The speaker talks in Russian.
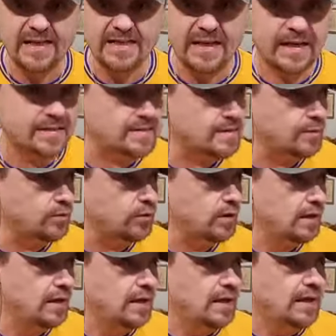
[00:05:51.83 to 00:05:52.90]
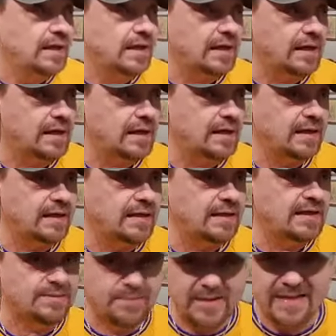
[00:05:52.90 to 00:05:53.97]
к Зеленскому. Э,
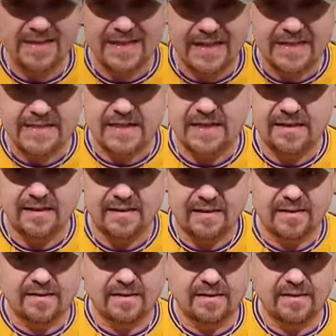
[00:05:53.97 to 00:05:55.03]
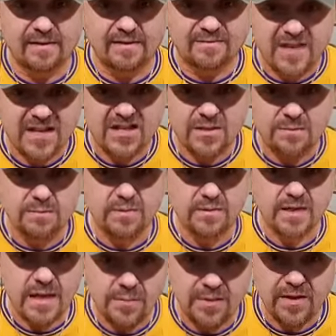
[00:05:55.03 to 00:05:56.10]
господин Зеленский, э, вашим
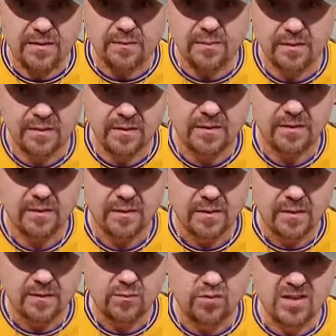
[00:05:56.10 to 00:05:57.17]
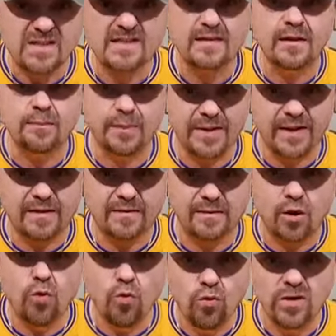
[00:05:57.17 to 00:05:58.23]
именем уже стало
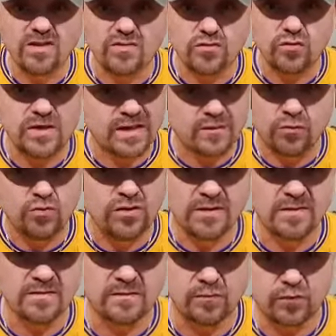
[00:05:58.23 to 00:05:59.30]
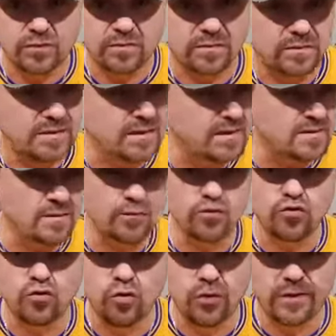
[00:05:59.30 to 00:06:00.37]
понятно, улицу ни одну не назовут. Не
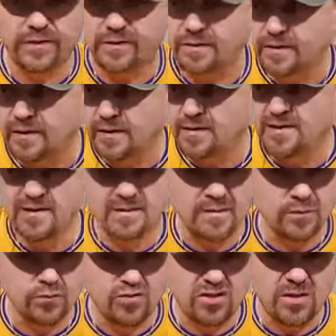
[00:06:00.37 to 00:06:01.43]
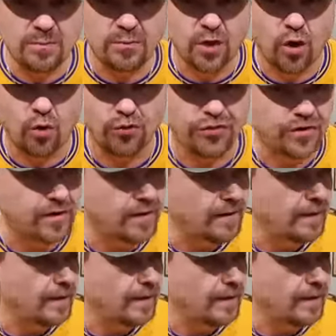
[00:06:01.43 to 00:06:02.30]
назовут город, не назовут теплоход –